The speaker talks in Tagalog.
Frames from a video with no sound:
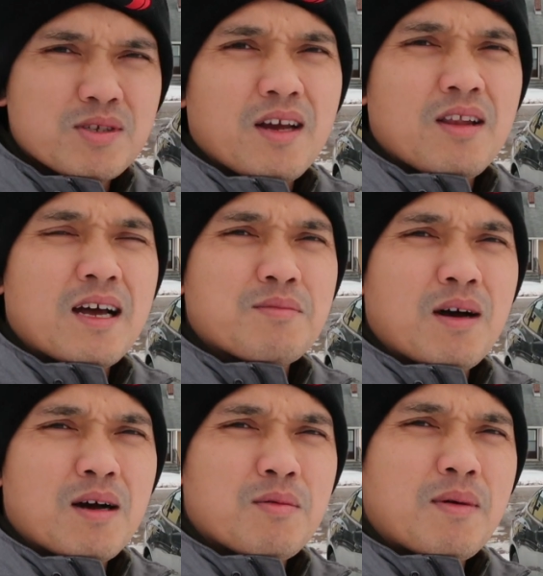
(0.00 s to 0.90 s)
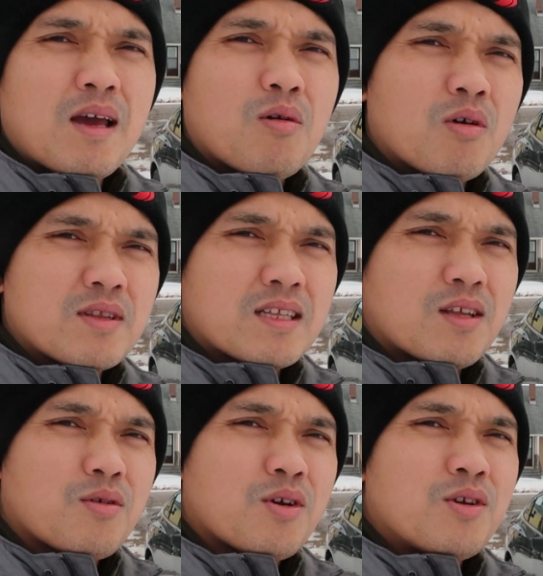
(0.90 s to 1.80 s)
kamusta kayo lahat mga babayan? Kung
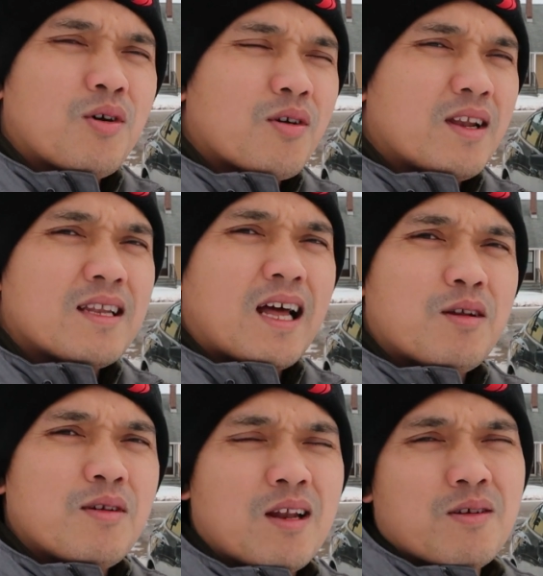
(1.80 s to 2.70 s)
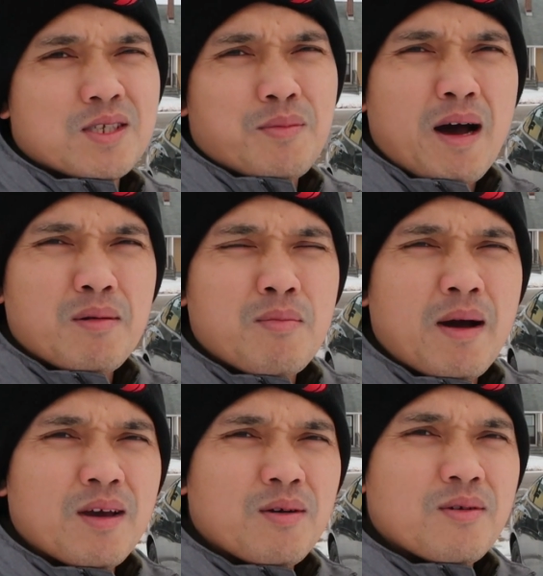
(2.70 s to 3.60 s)
tatanungin niyo okay lang, lalo-lalo na sa mga
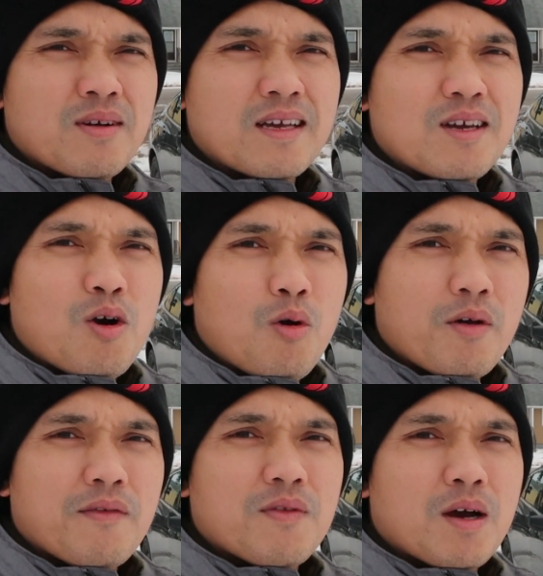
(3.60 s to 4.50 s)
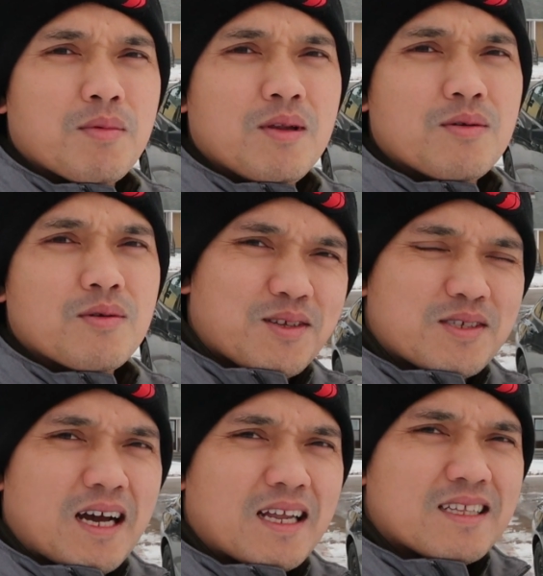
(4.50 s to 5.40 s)
babayan kong OFW dito
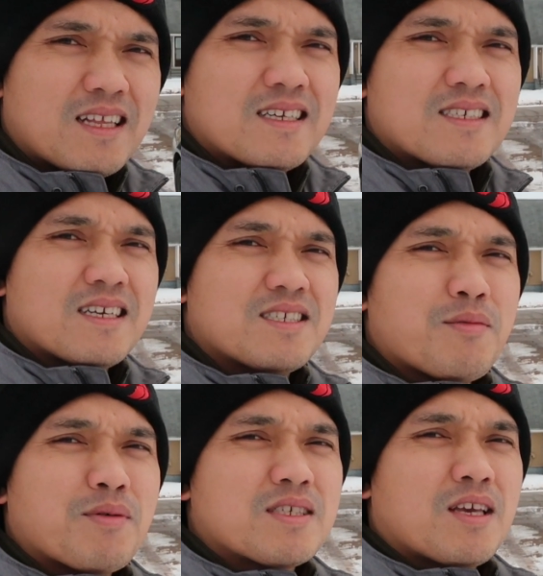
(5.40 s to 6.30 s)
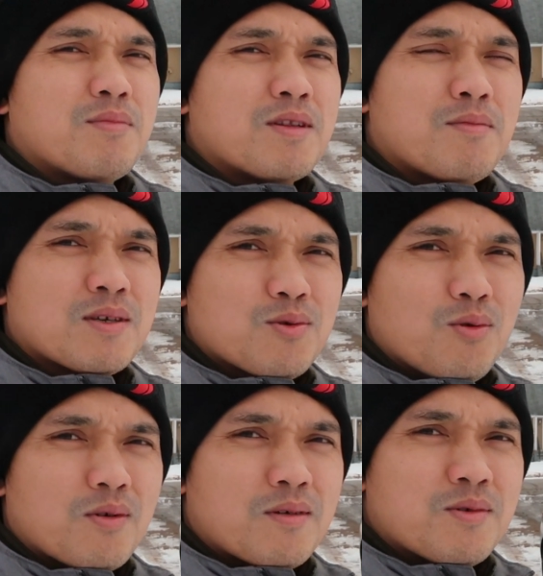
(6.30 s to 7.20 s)
sa Canada at saka syempre sa iba't ibang
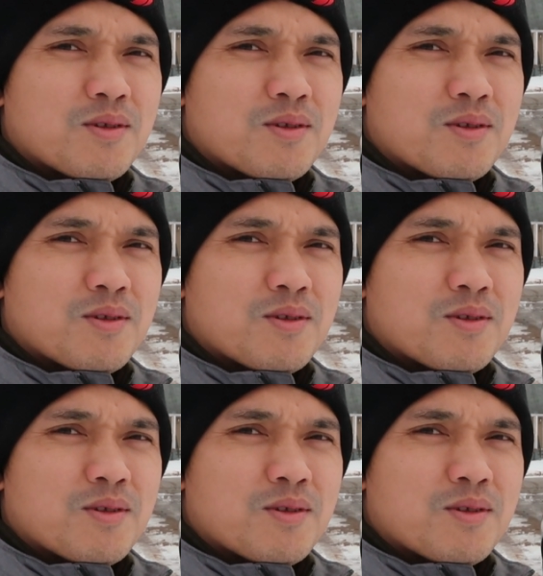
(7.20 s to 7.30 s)
sulok ng